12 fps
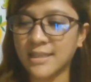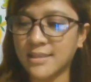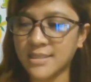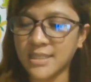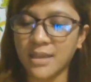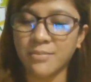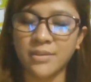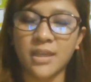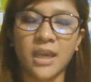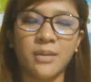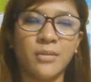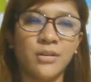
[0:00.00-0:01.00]
at the same
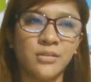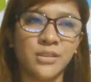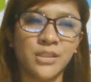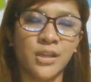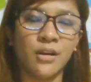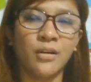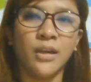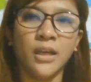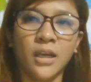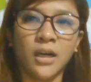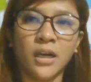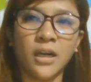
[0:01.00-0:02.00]
time also
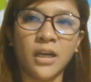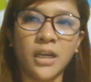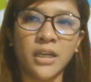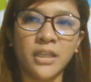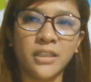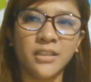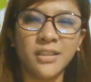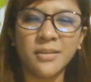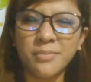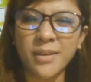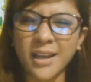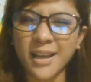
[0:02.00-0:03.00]
on
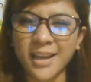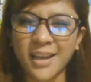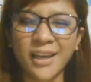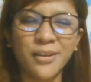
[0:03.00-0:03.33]
mga